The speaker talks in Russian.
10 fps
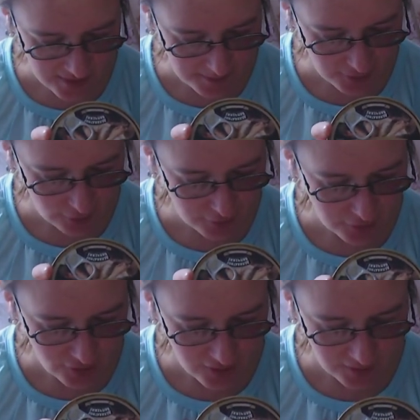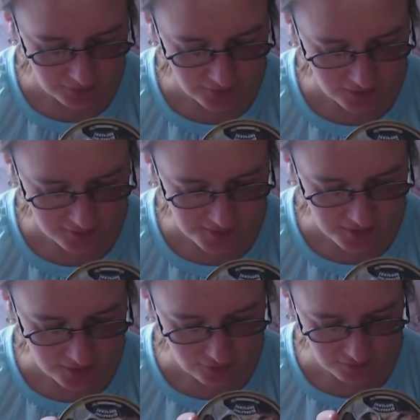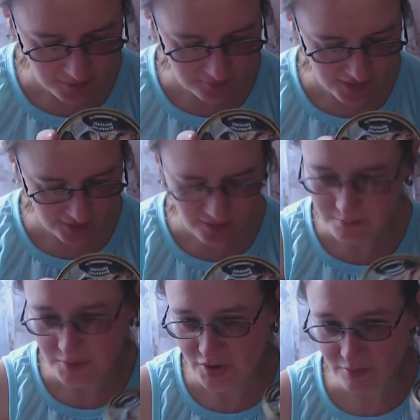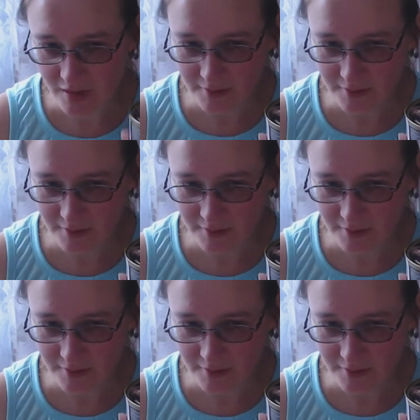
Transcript: подсолнечное рафинированное, соль поваренная пищевая.